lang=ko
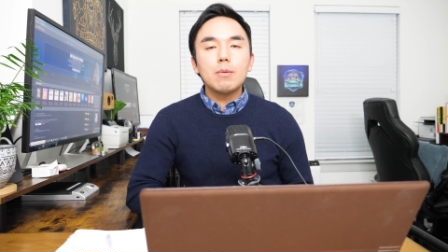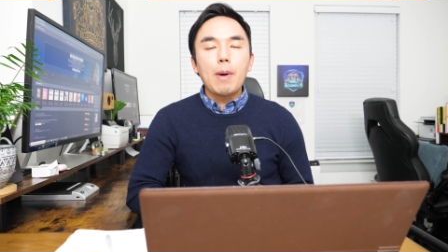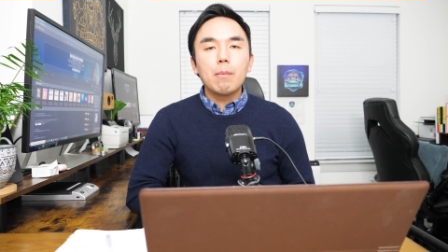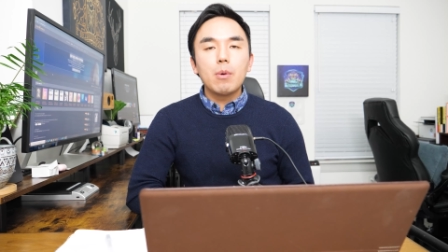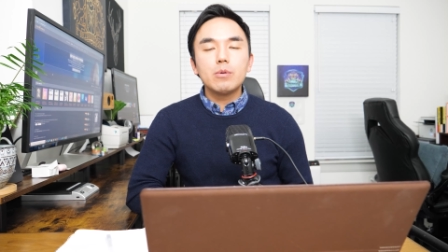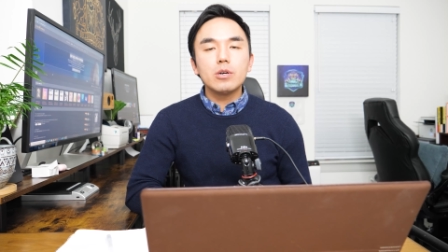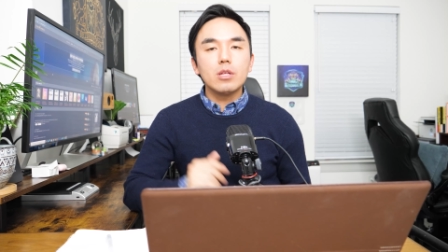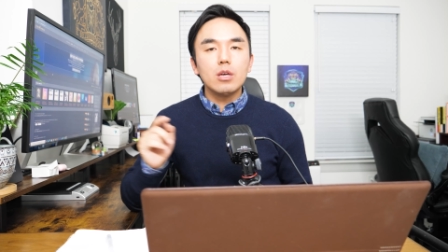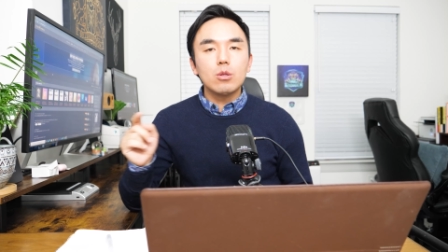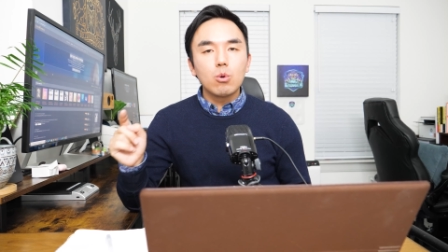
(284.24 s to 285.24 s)
하는 방법은
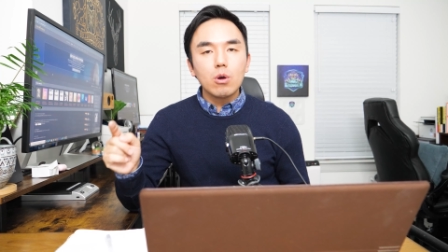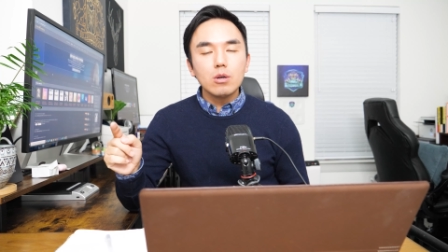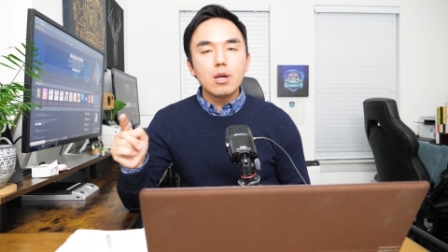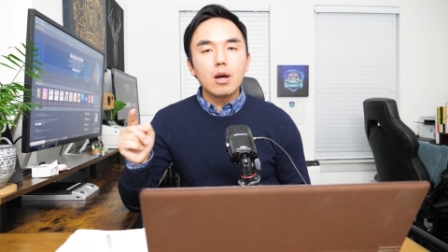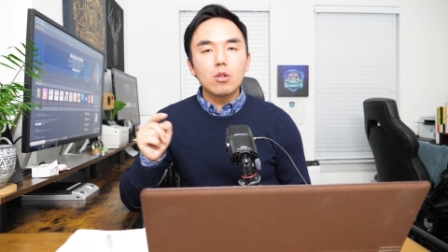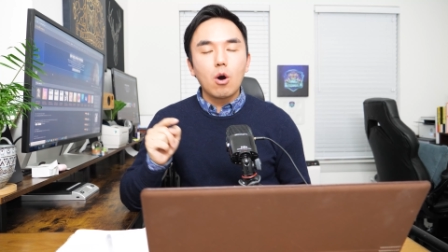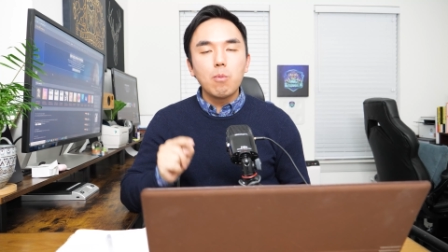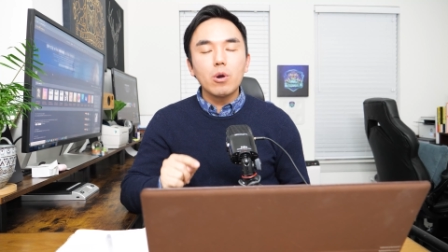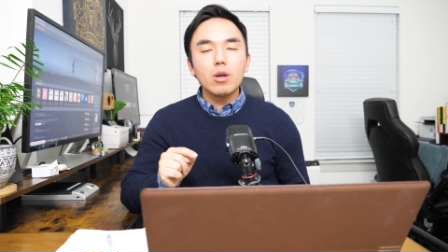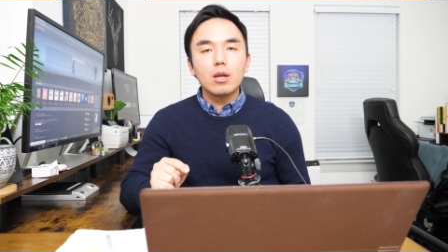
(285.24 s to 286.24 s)
이 동영상
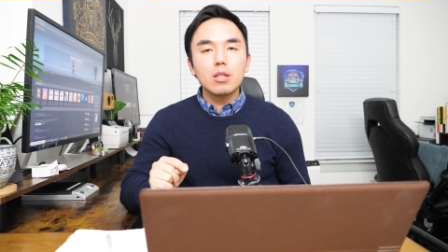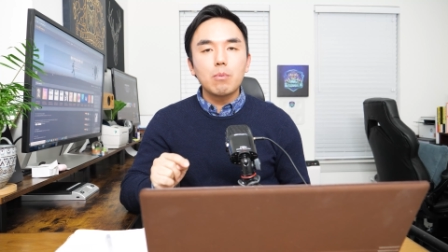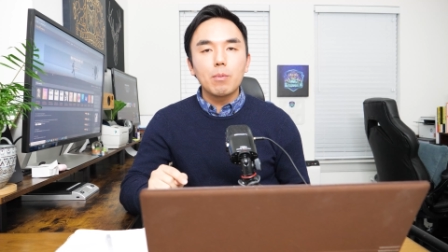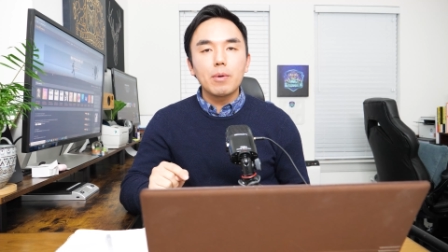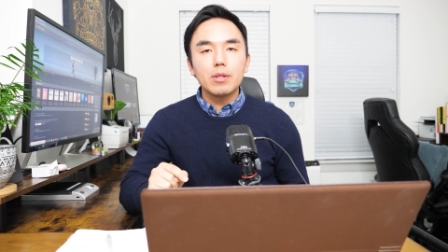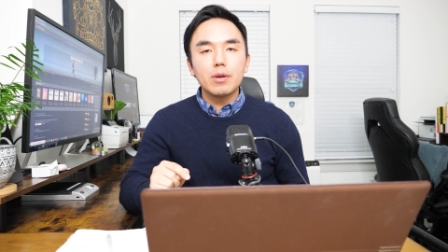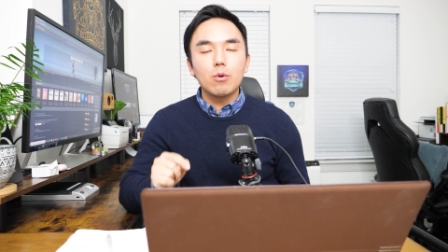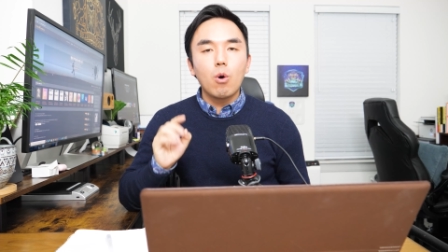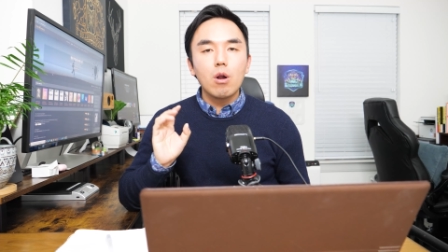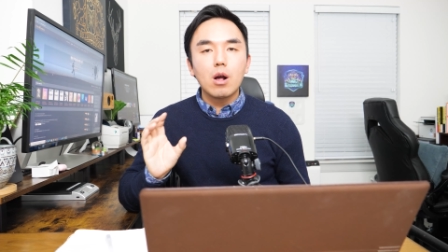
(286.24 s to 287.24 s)
더보기란에
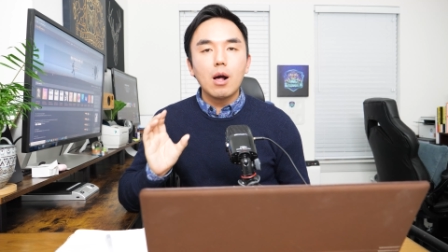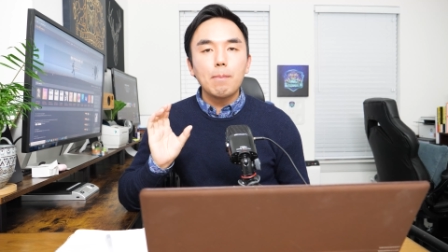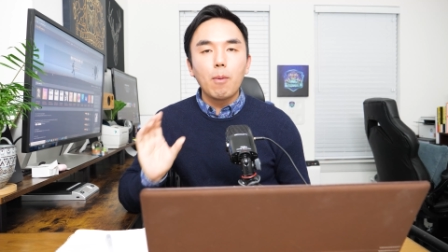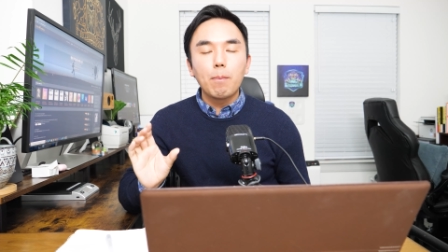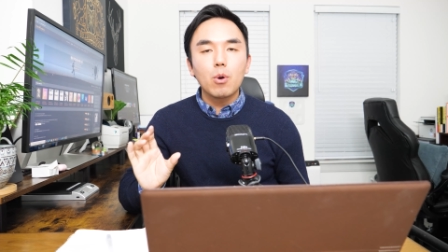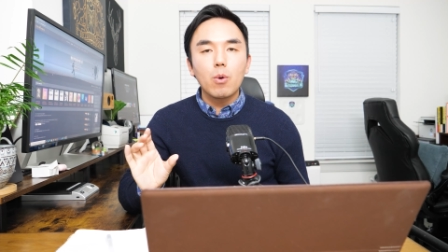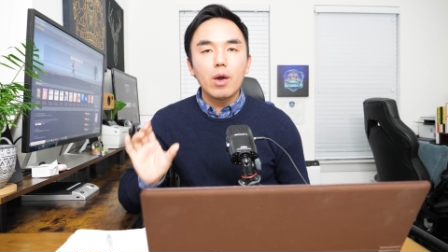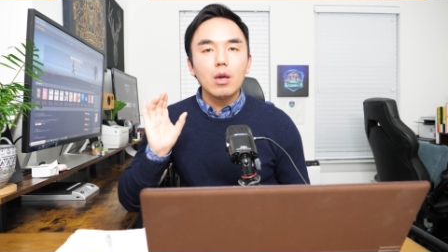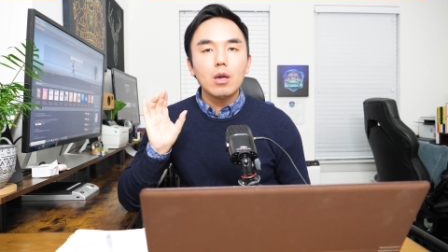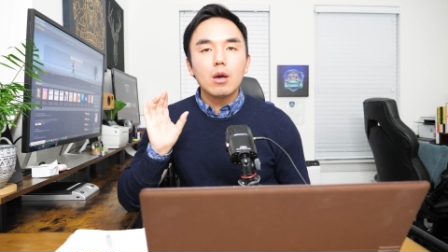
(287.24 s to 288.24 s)
보면은 월간
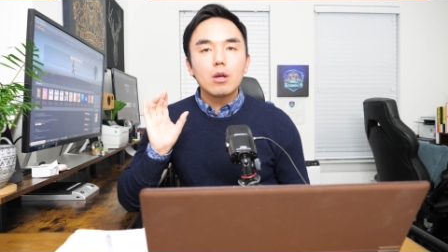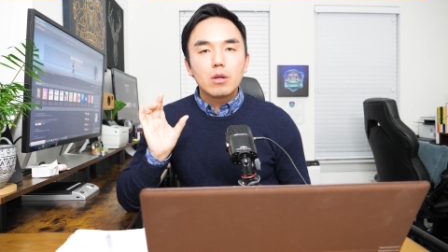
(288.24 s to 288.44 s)
보표에